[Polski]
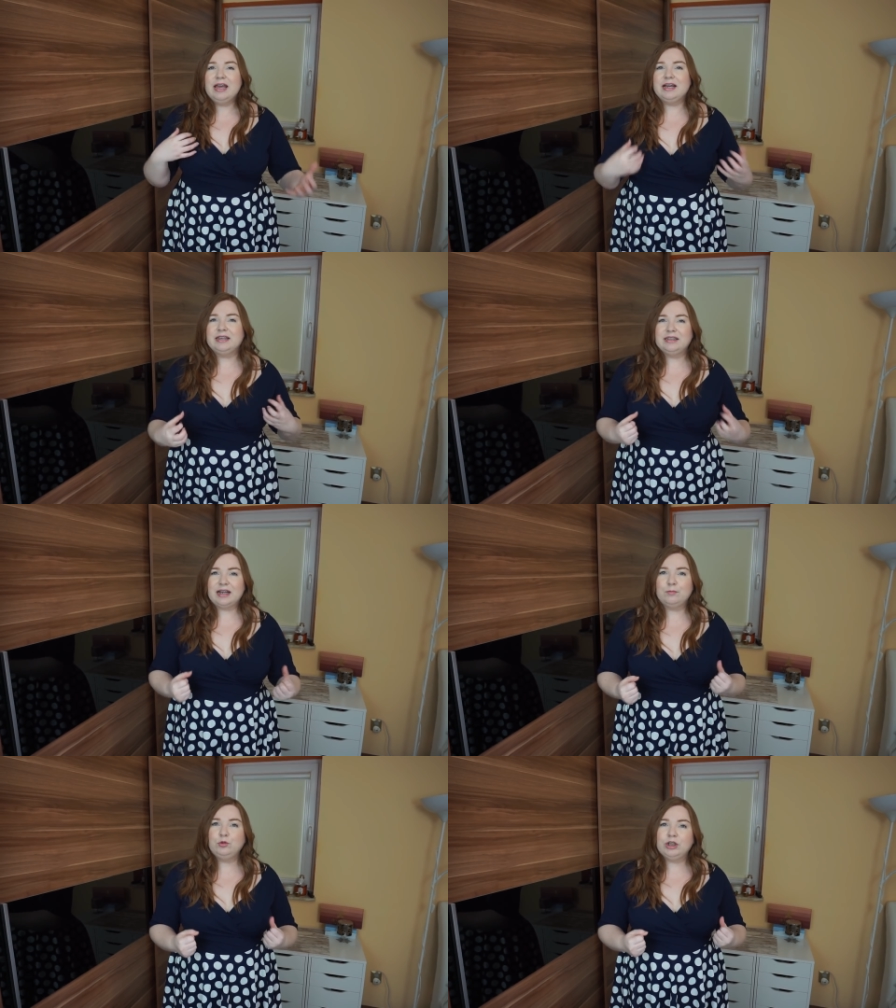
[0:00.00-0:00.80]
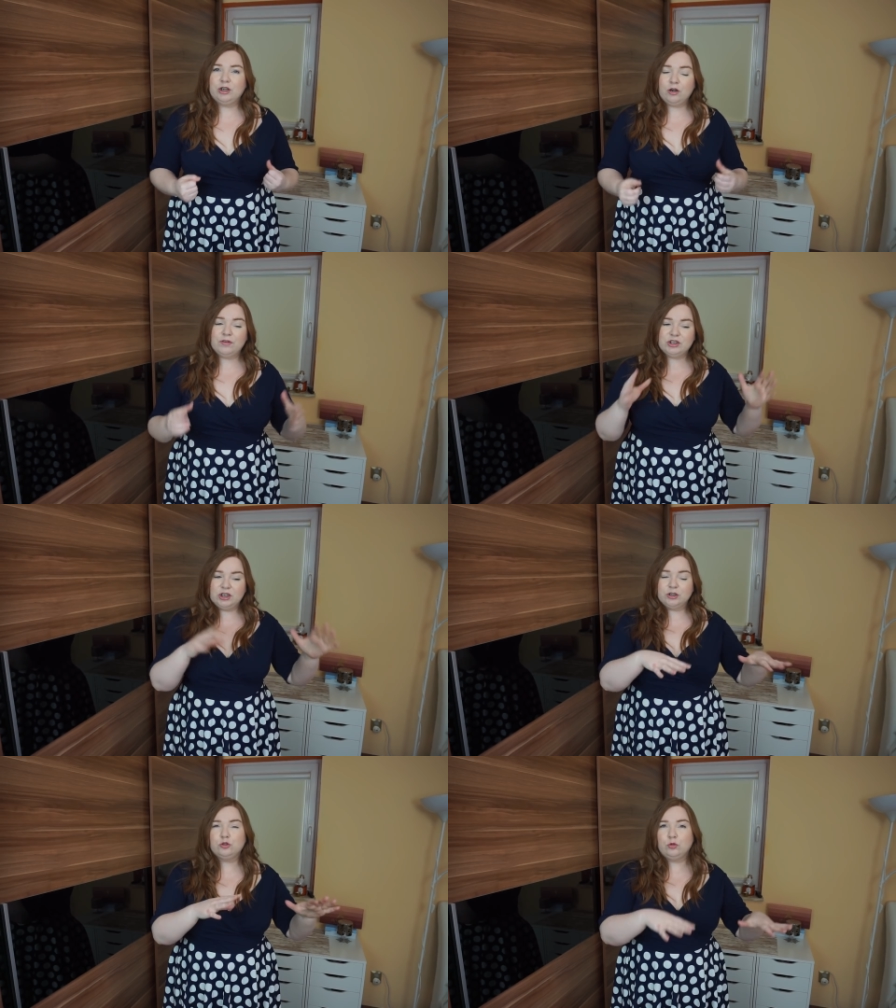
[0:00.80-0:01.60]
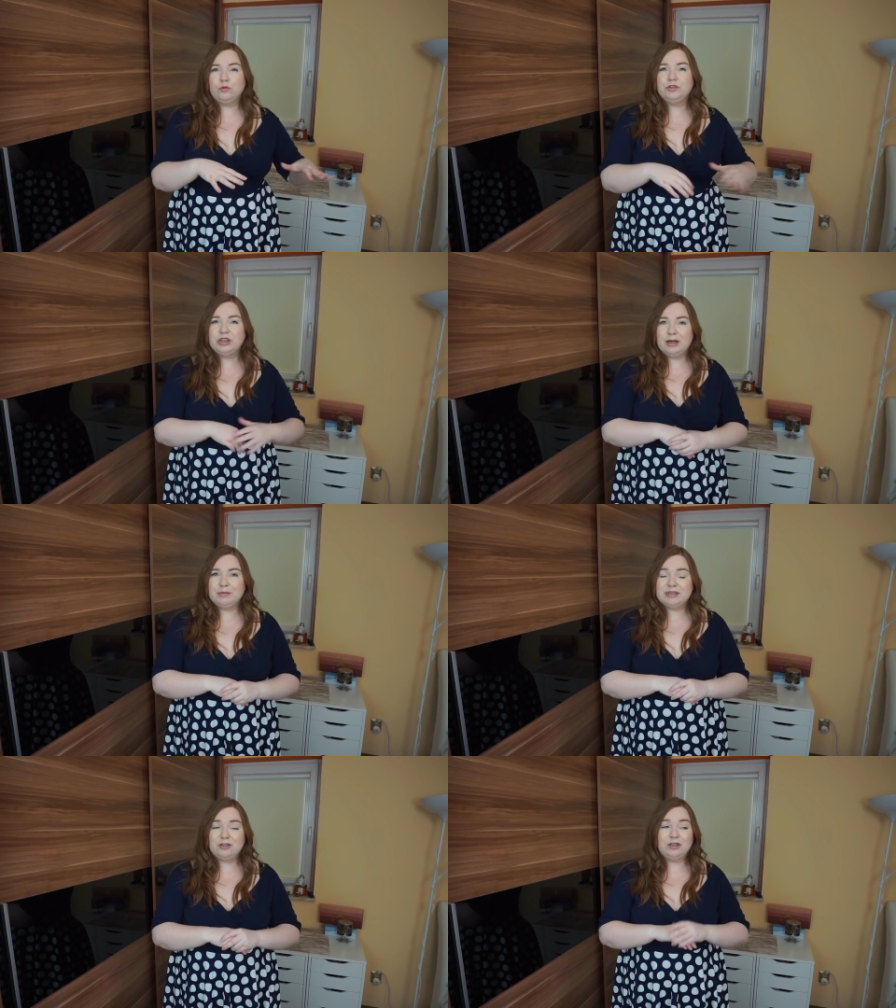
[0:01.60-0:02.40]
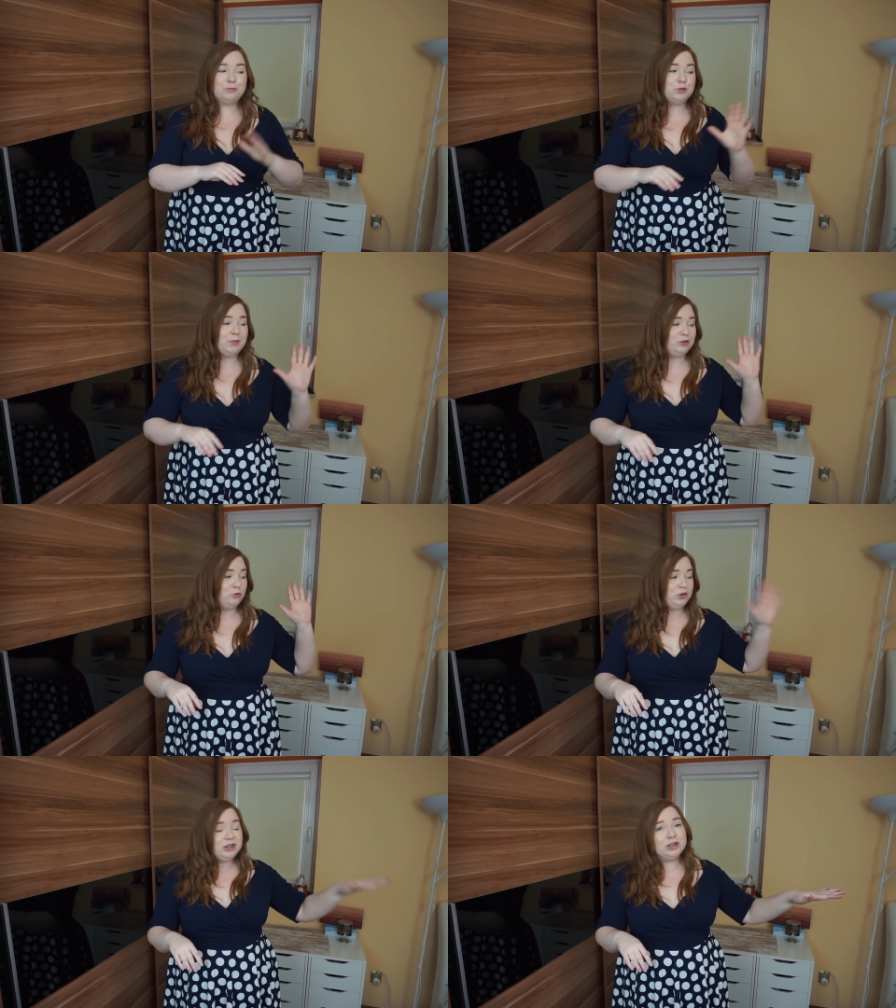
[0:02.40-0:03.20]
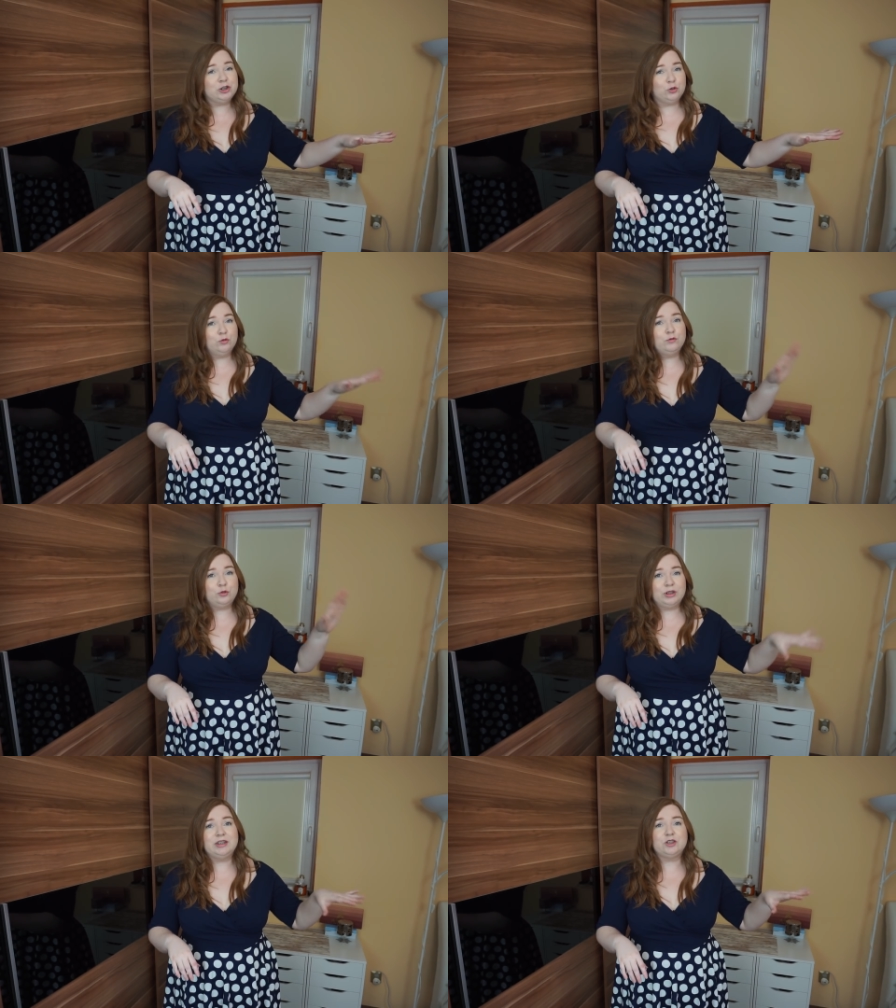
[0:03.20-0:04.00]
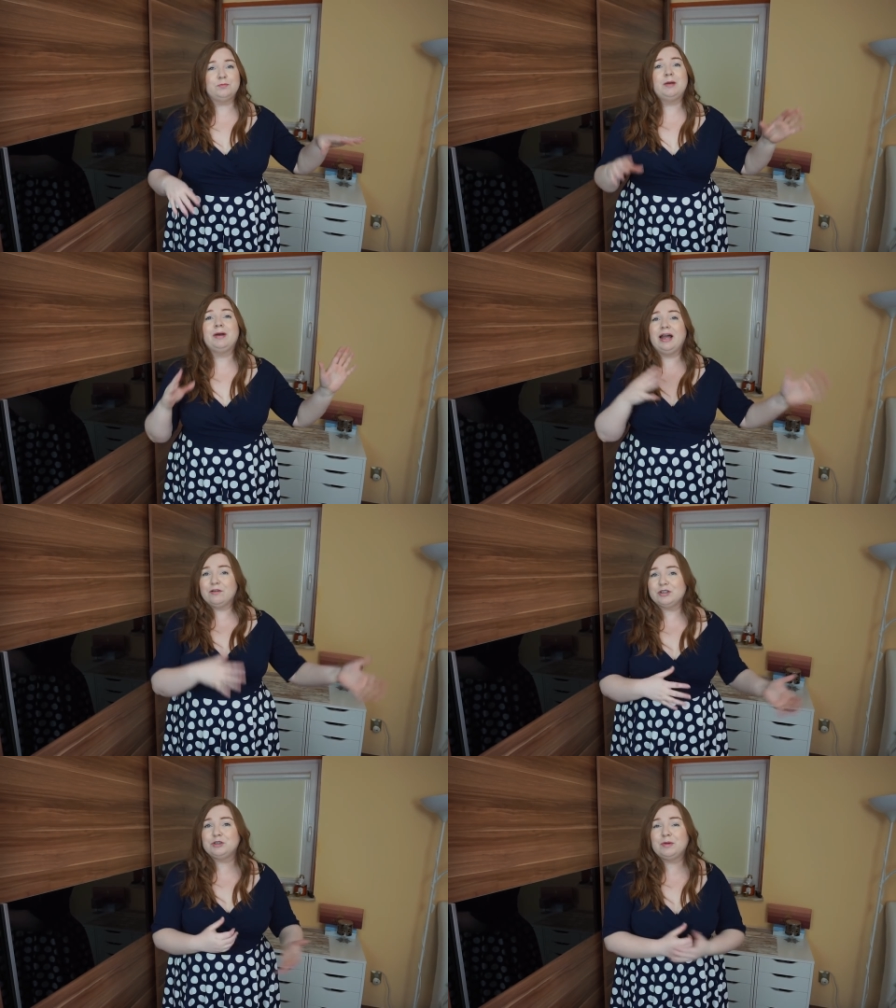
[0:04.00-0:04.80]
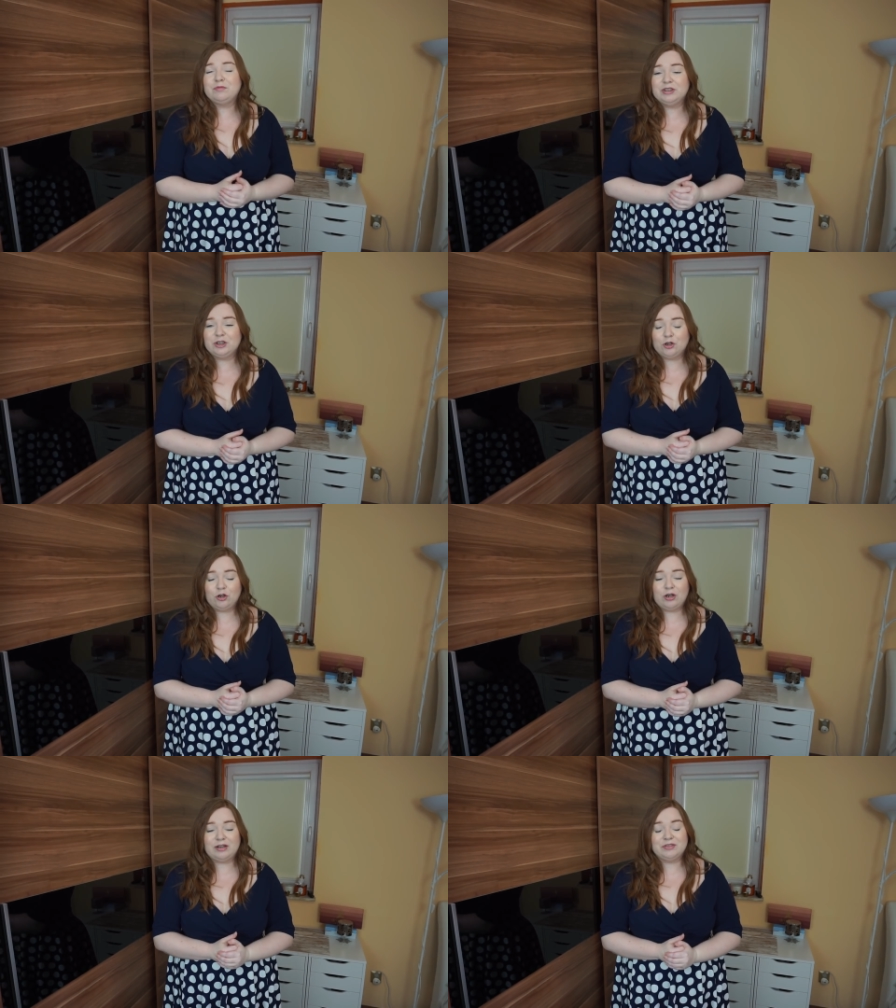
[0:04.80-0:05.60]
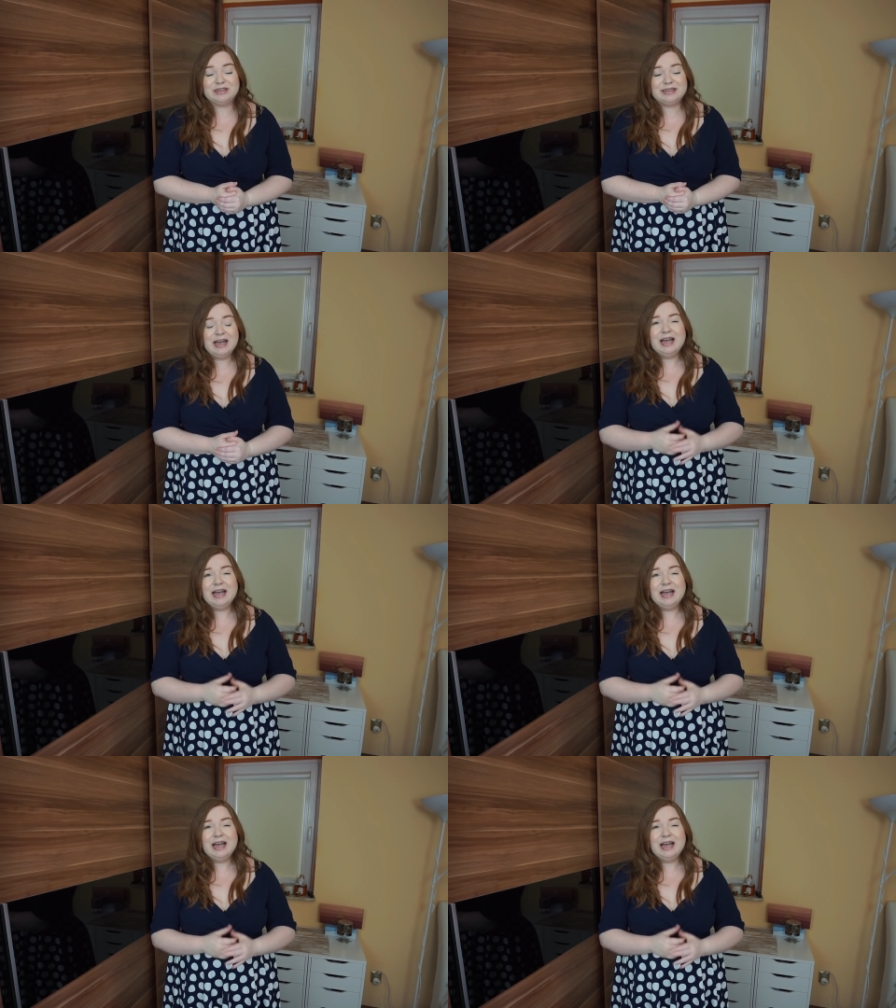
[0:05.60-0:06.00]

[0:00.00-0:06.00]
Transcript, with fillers: jak i taka butelkowa zieleń, którą widziałam na stronach w przypadku innych ciuchów, które też mam, ale właśnie mam w innych kolorach, więc